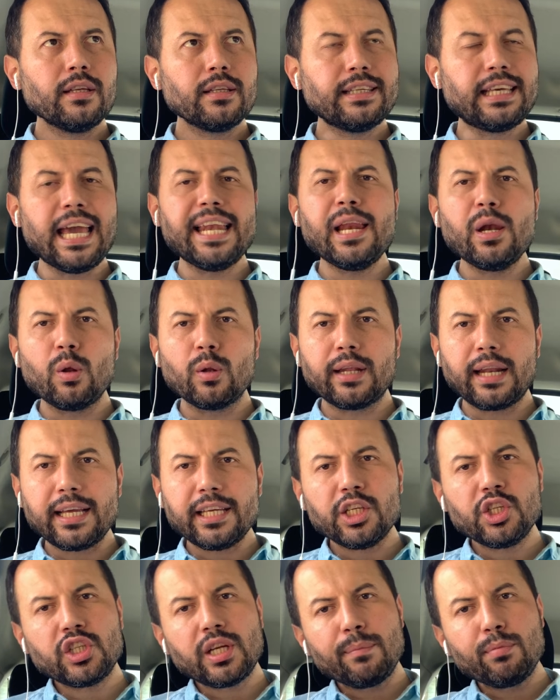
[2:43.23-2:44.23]
genel olarak
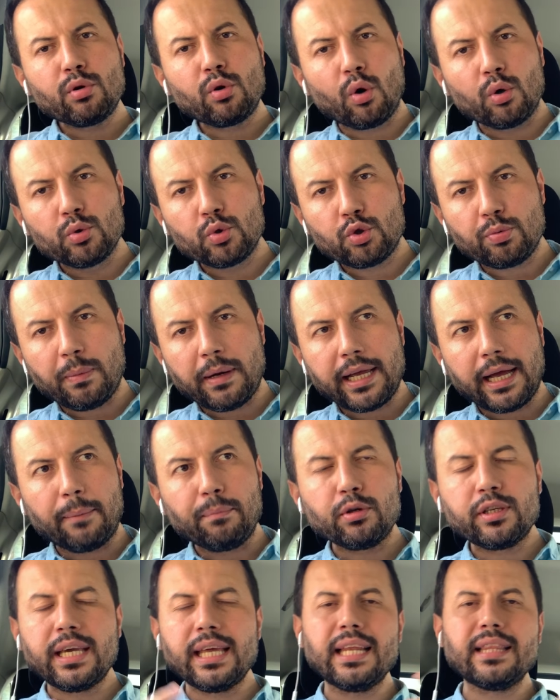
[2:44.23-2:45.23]
işte bu konuşmaya,
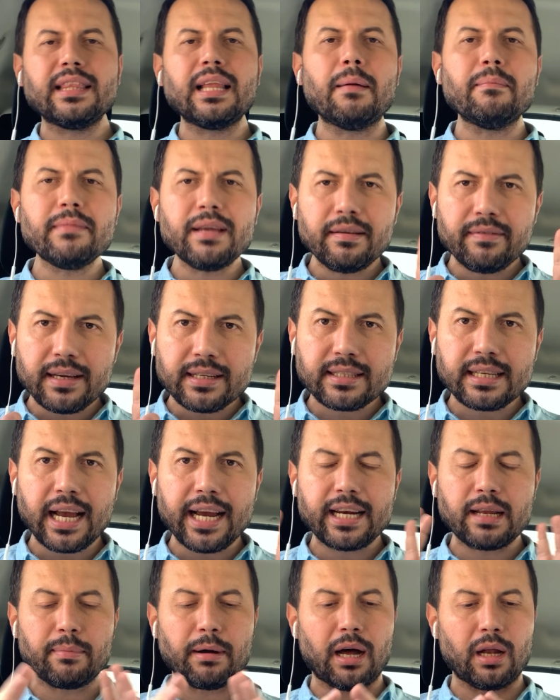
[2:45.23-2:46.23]
bu kenetlenmeye
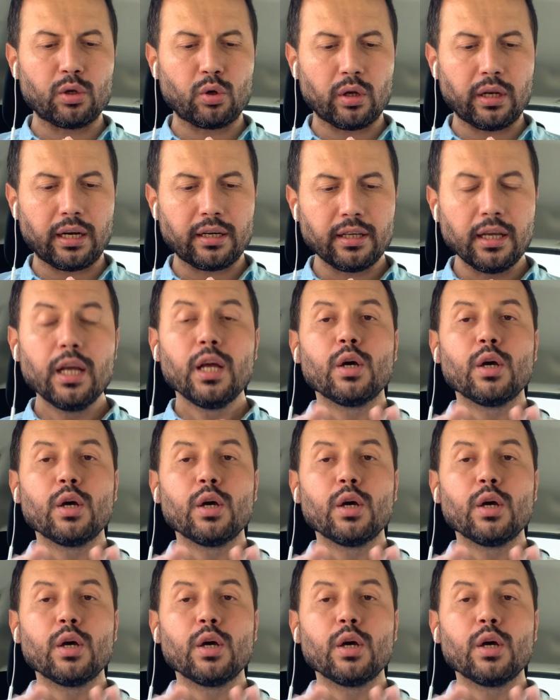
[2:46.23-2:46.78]
vesaire bağlıyorlar.